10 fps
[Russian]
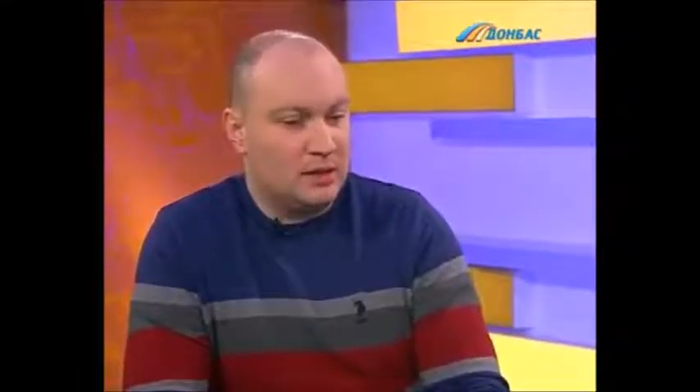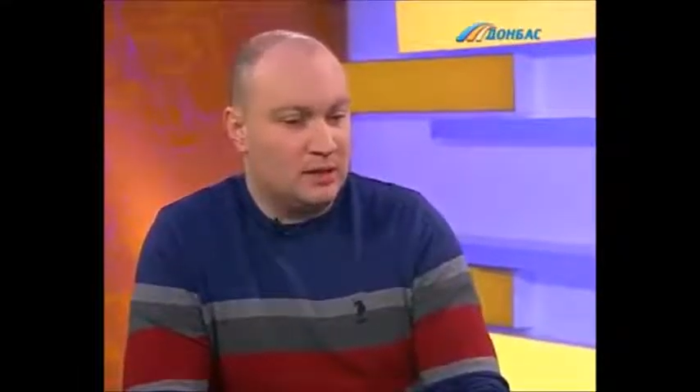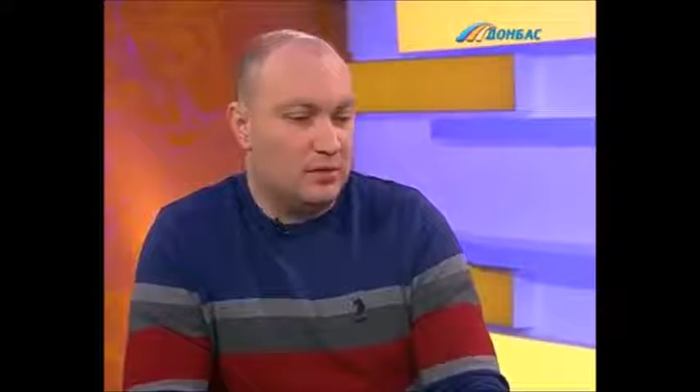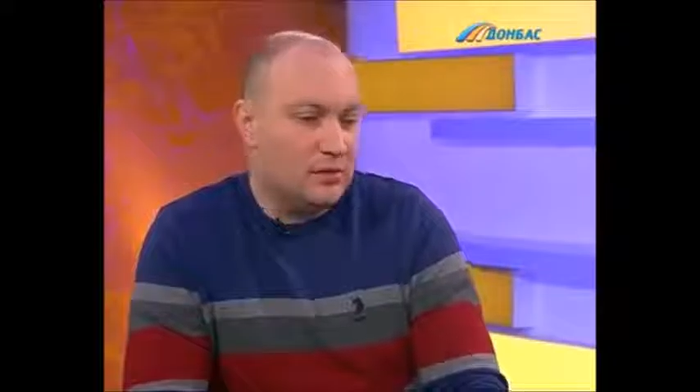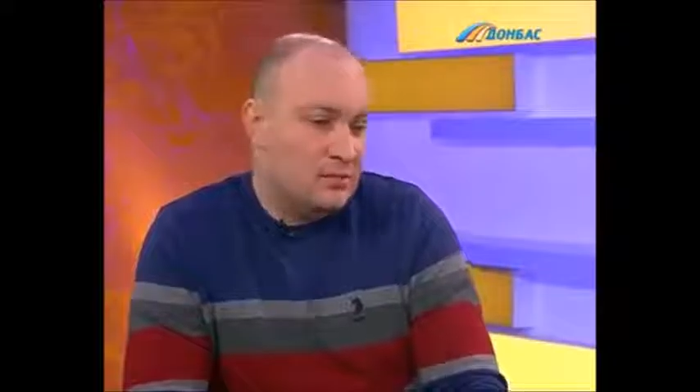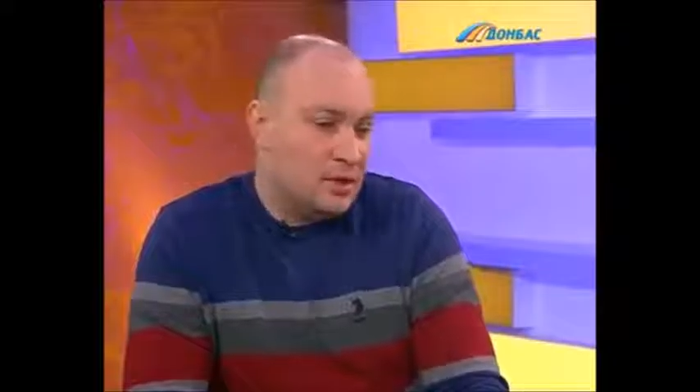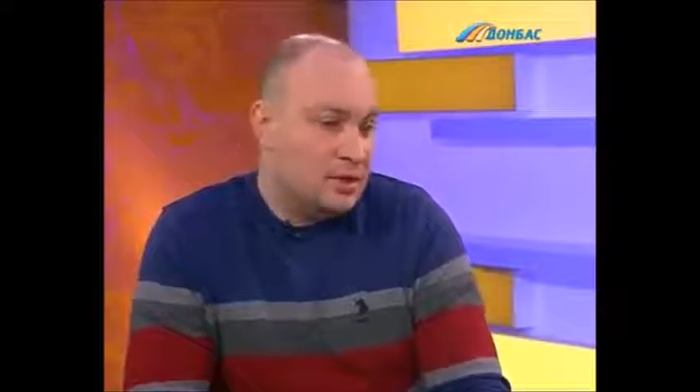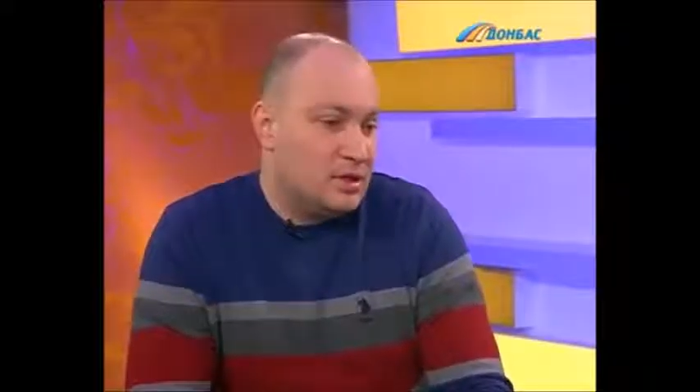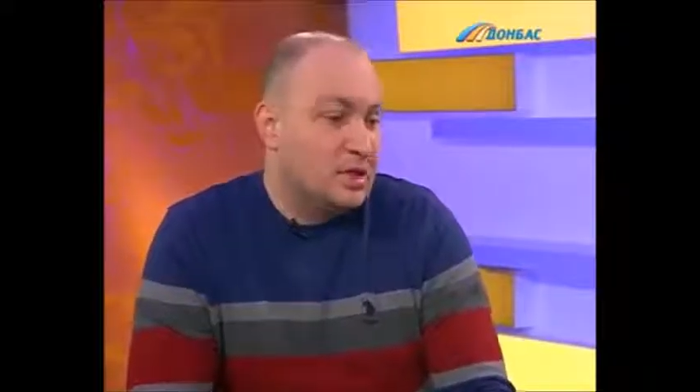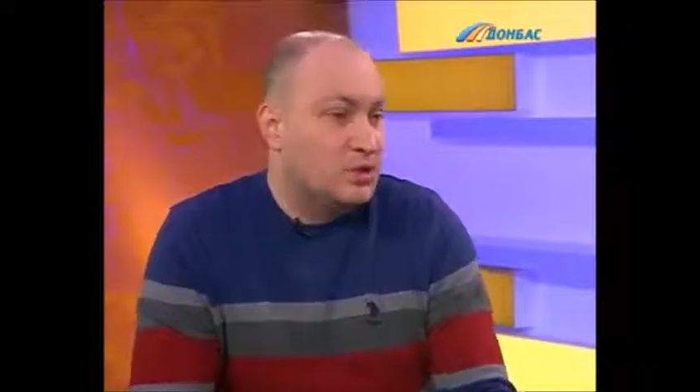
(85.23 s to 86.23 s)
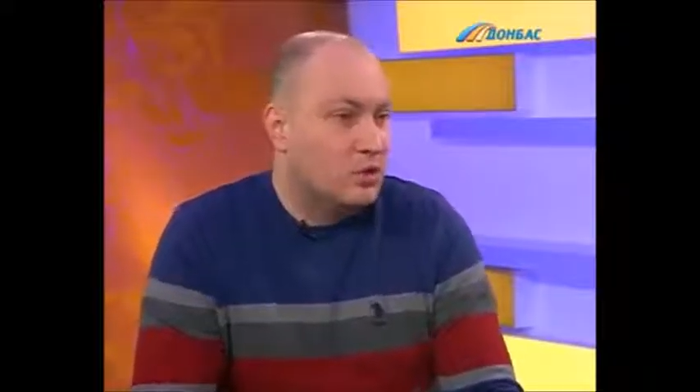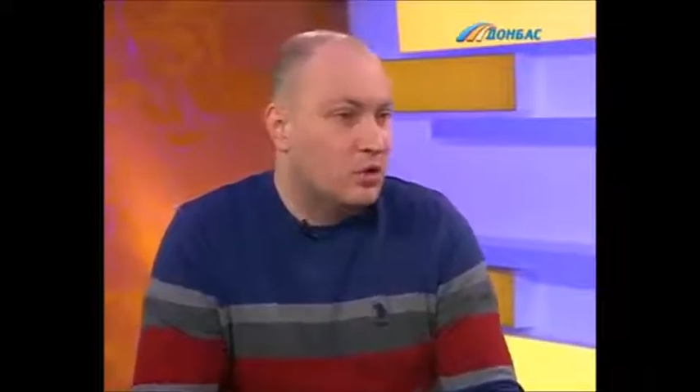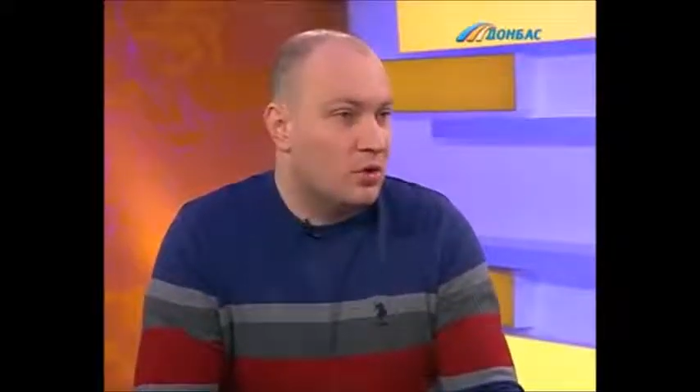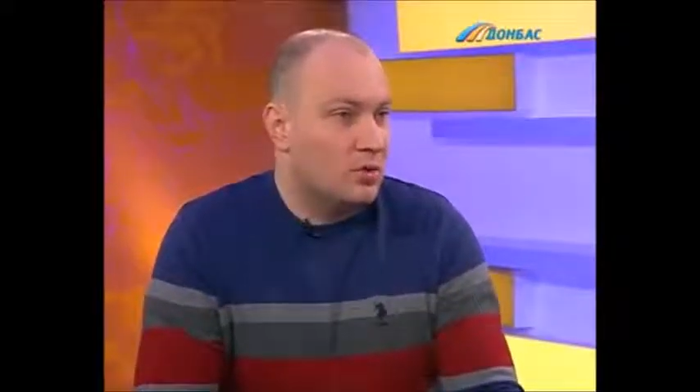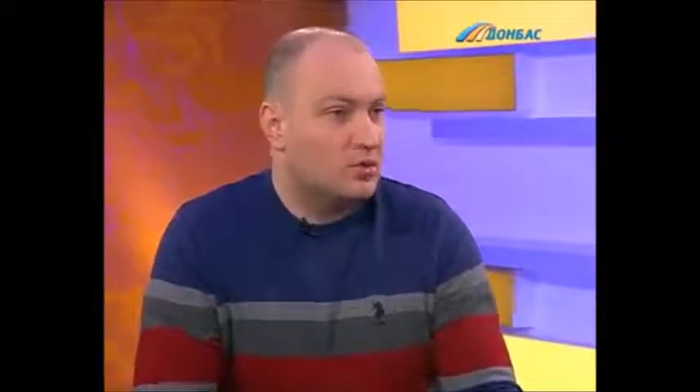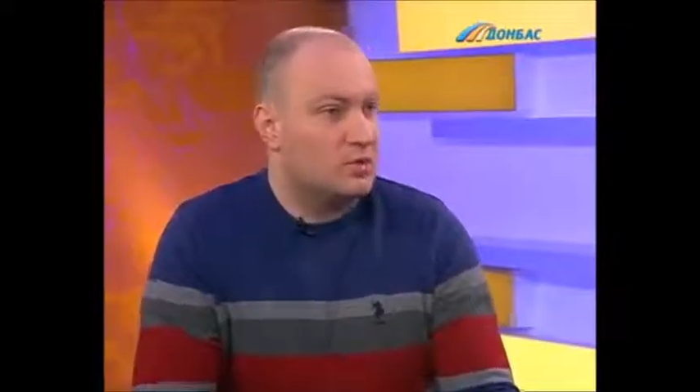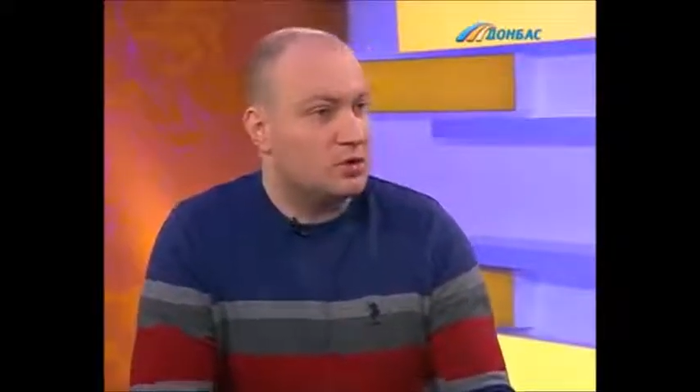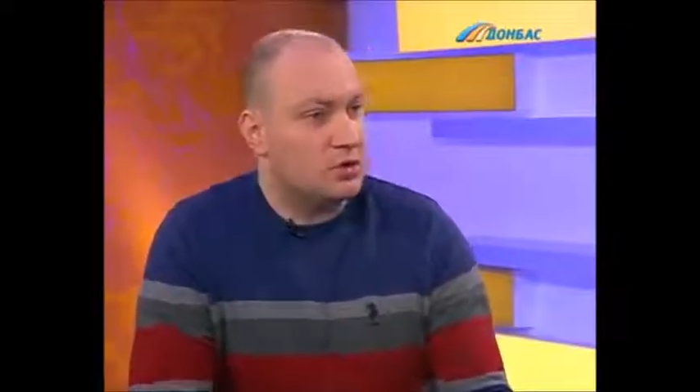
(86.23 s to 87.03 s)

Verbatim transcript: э, это одно. Возможно, Цель